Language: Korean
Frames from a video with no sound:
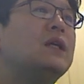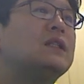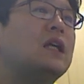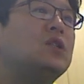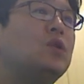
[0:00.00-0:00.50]

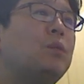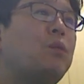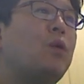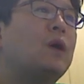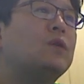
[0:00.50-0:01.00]
산소
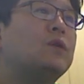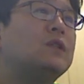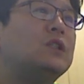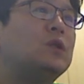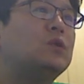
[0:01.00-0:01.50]

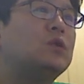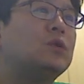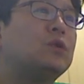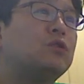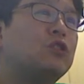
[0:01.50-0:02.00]
포화도를
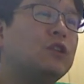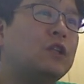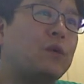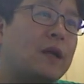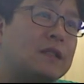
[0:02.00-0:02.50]
지속적으로
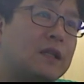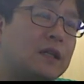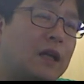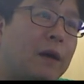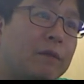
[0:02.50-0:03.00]
저희들이
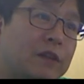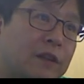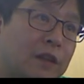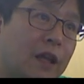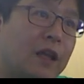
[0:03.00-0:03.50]
관찰을
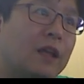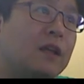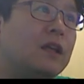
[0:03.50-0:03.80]
하는데